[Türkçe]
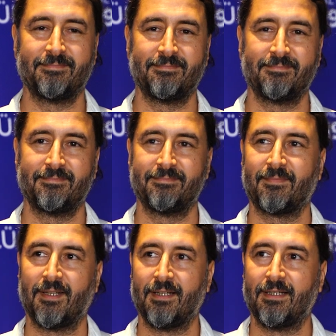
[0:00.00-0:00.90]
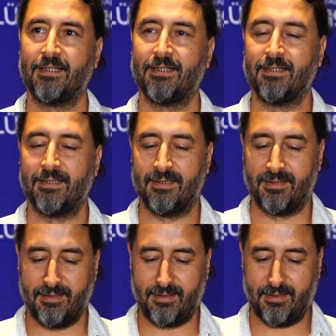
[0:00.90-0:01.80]
hakkında ne düşünüyorsunuz?
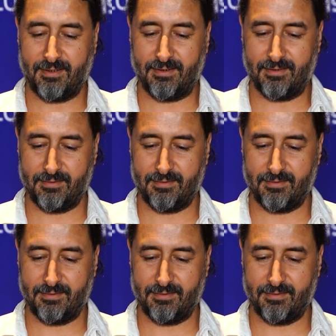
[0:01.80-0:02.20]
Ee,